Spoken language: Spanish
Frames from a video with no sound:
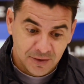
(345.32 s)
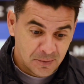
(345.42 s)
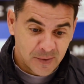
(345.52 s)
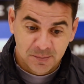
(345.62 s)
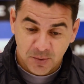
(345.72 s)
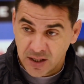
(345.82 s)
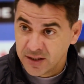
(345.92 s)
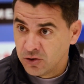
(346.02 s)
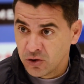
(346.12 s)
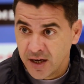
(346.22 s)
lo más importante
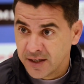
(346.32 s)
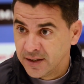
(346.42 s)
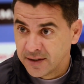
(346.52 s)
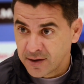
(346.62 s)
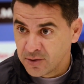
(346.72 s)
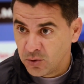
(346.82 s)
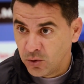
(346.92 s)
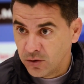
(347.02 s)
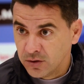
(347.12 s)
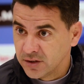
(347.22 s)
es lo que hagas en el terreno de
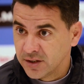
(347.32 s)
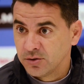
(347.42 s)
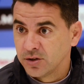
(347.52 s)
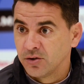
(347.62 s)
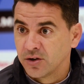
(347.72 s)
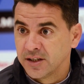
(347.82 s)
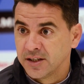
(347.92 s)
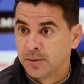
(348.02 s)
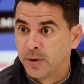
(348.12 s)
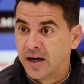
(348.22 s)
juego. Y eso es lo que te
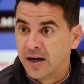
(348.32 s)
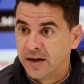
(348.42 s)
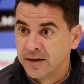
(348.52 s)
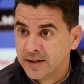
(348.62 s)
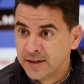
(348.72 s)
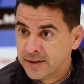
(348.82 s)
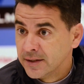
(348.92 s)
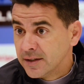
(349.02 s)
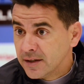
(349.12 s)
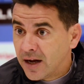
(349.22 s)
lleva
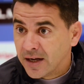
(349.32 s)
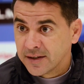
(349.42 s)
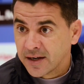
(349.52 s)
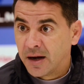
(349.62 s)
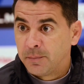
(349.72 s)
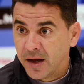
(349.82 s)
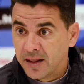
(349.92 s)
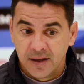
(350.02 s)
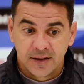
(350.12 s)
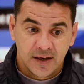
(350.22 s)
a, ser capaz
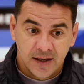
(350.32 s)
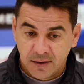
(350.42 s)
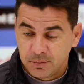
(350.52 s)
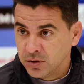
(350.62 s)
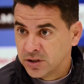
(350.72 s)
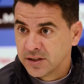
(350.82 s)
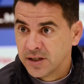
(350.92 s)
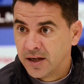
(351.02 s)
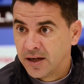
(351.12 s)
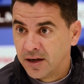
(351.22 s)
de tener pues,
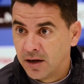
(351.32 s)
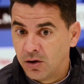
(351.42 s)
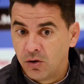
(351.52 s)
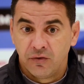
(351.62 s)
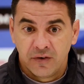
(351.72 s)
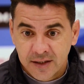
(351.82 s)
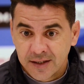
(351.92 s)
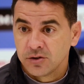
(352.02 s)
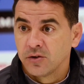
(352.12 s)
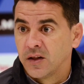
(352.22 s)
eh,
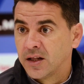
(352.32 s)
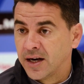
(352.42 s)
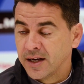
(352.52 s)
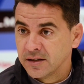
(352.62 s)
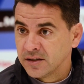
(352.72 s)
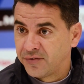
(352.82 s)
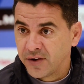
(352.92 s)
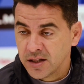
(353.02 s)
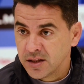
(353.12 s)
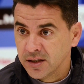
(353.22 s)
ofertas o de que la gente se
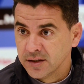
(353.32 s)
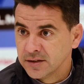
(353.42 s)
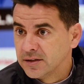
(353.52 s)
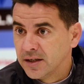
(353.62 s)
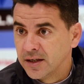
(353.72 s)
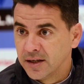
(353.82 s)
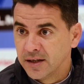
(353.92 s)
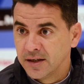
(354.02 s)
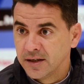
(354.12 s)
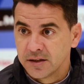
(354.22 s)
fije en ti.
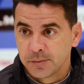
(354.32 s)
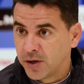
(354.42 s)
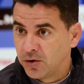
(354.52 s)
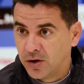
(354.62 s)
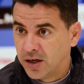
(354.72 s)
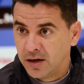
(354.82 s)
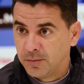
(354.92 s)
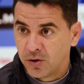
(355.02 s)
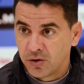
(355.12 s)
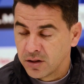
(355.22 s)
Eh, espero el
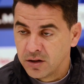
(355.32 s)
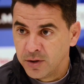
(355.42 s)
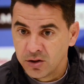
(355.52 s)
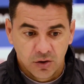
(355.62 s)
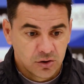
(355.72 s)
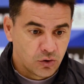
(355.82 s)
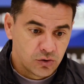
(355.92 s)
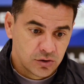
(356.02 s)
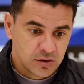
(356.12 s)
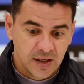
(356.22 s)
mejor rendimiento de
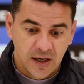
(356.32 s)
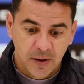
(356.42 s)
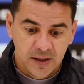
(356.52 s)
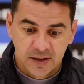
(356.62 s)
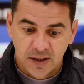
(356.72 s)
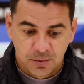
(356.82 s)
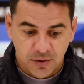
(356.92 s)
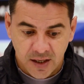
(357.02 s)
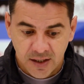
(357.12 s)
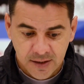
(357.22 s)
todos en la plantilla
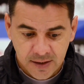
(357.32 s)
porque,